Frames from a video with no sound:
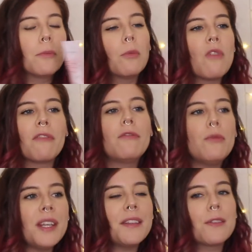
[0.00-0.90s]
Pour moi,
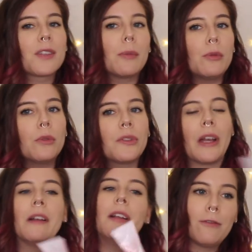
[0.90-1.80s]
fluide, ce serait plutôt
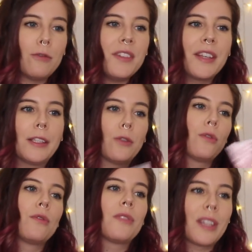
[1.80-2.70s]
ça. Fluide, c'est quelque
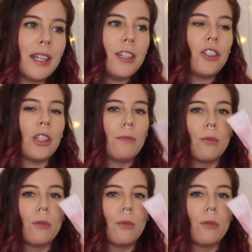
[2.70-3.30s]
chose de très léger.